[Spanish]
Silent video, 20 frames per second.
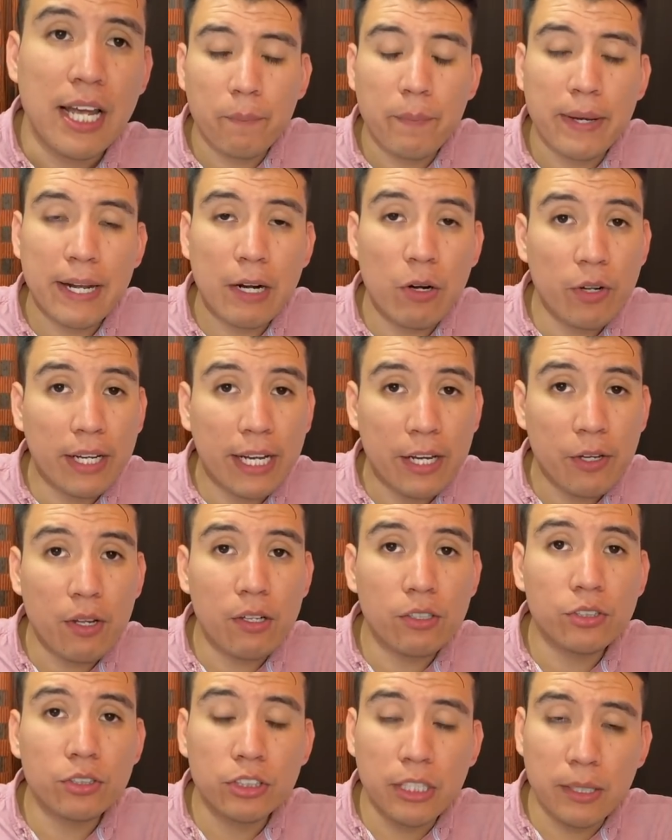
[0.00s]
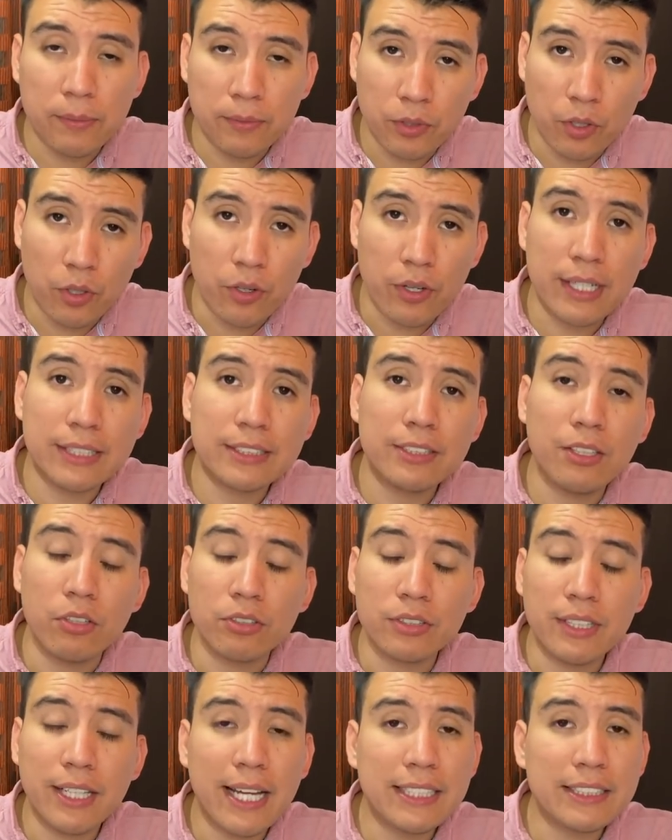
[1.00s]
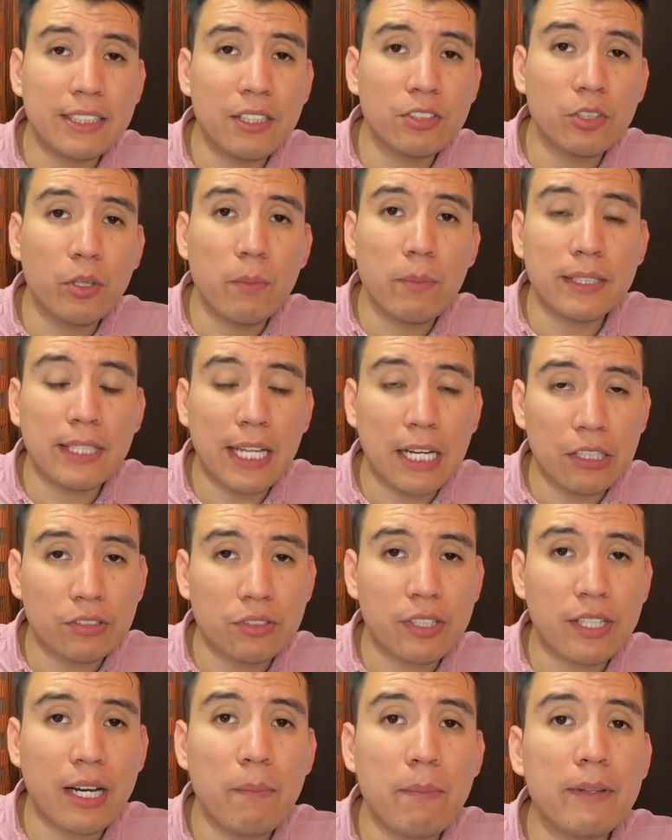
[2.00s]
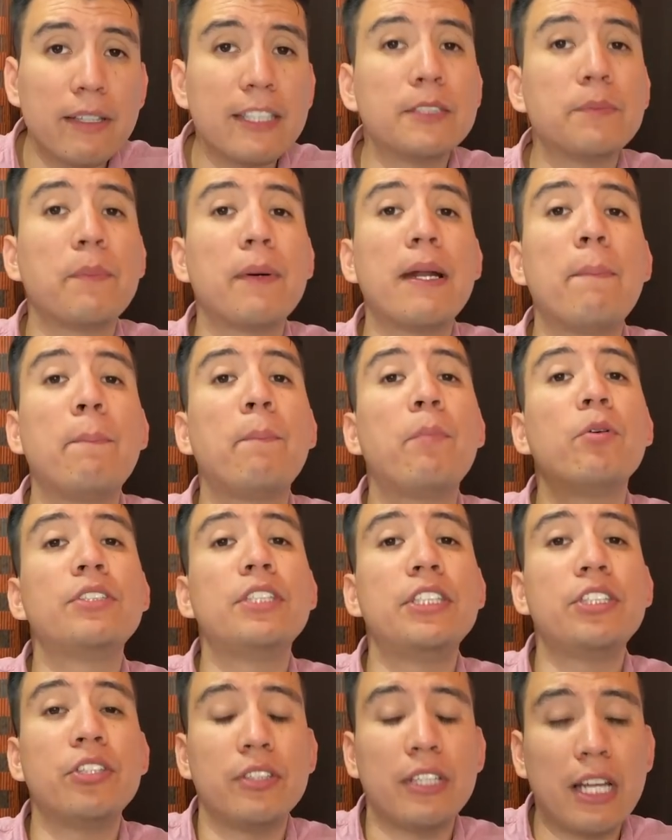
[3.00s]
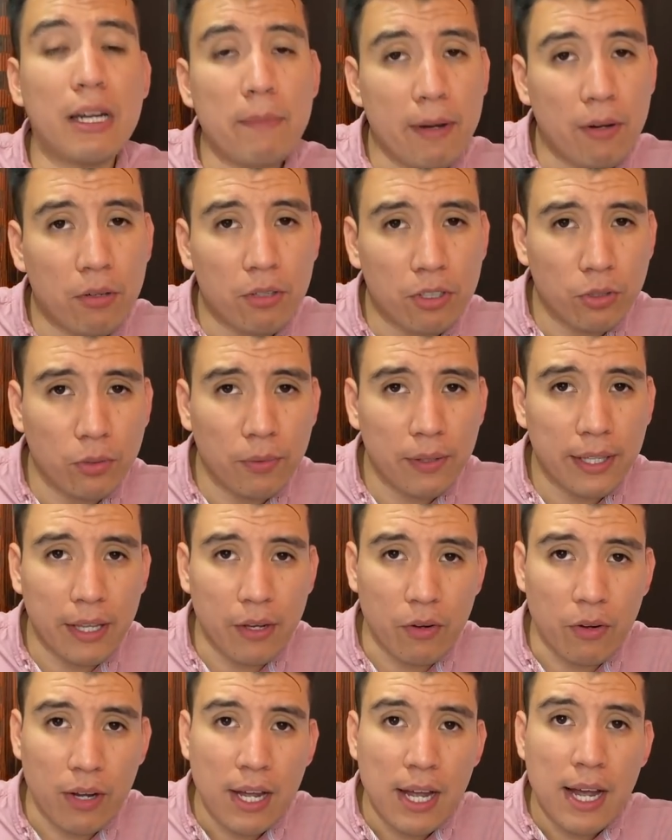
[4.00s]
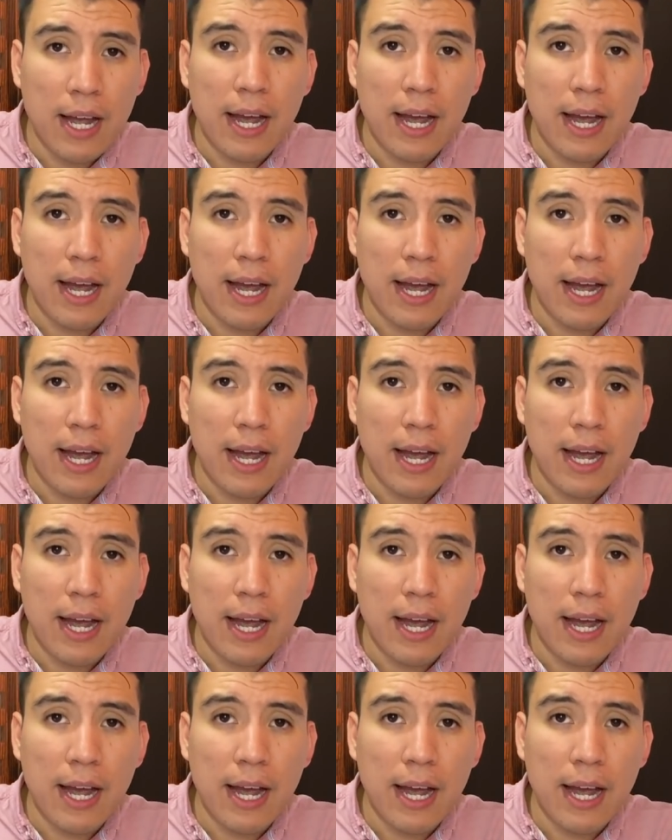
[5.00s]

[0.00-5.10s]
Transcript: Para lo que ayudan los suscriptores, los likes y los comentarios realmente es para posicionar mejor tu video,